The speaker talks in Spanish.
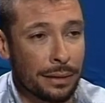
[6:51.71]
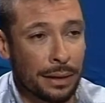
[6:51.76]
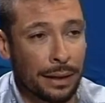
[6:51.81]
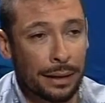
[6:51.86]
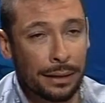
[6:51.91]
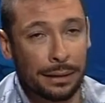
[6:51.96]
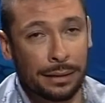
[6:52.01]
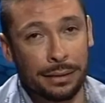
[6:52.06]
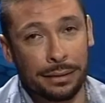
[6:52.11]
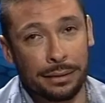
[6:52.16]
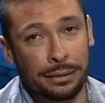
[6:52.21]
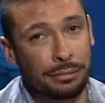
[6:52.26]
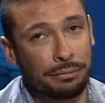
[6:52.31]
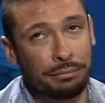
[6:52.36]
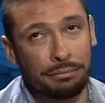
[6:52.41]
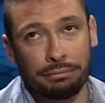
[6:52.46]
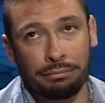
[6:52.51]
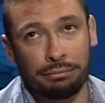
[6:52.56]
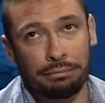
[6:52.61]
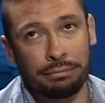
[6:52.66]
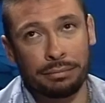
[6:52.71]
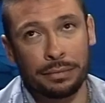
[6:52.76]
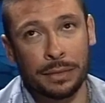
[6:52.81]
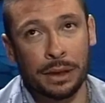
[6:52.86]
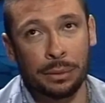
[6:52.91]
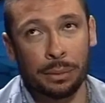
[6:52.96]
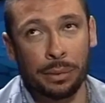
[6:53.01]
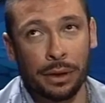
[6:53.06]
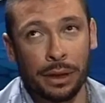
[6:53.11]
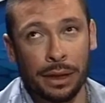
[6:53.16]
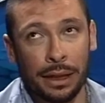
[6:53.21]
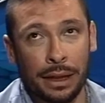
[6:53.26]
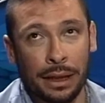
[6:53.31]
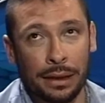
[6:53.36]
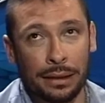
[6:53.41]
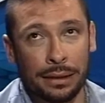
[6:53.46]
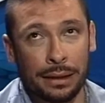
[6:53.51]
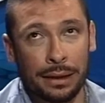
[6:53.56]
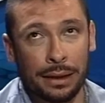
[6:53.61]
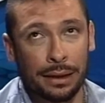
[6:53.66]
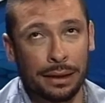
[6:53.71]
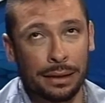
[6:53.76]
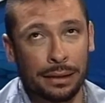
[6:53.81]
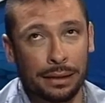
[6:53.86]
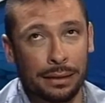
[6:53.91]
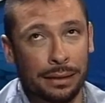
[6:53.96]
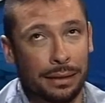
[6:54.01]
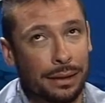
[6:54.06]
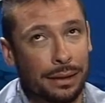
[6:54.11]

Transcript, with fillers: es, te podría decir, el